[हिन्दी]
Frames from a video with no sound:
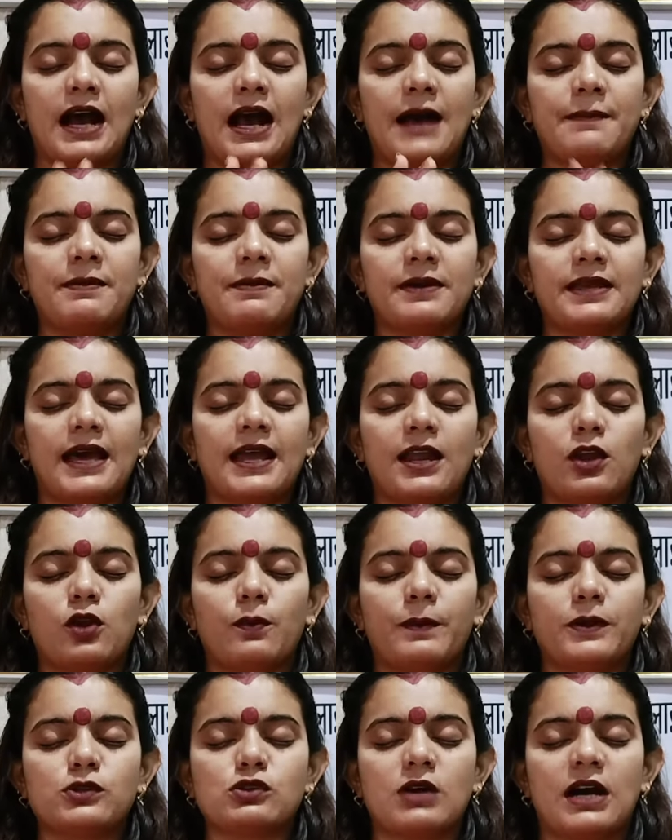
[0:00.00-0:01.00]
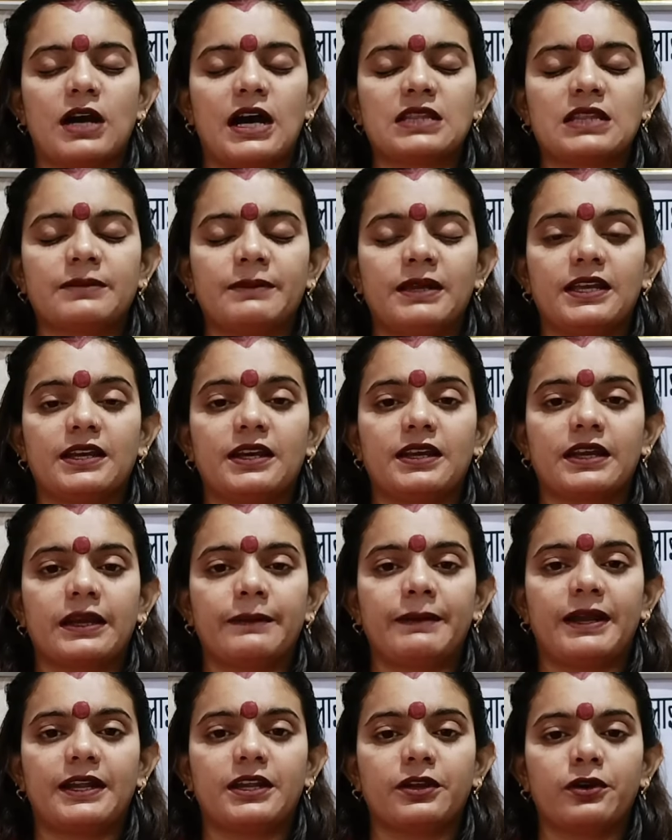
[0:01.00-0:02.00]
आप ग्यारह रुपए जो हाथ में लेकर के
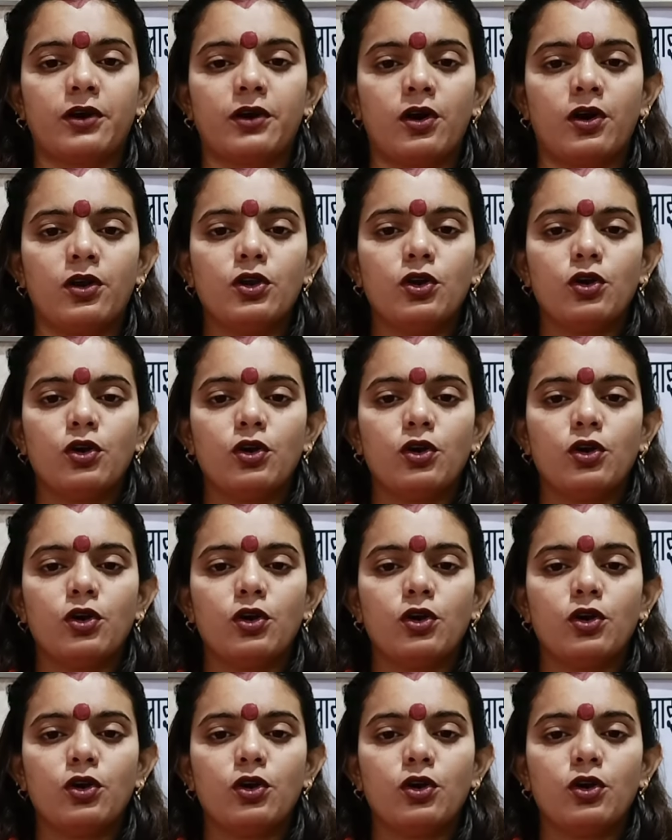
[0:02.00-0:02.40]
बैठे हो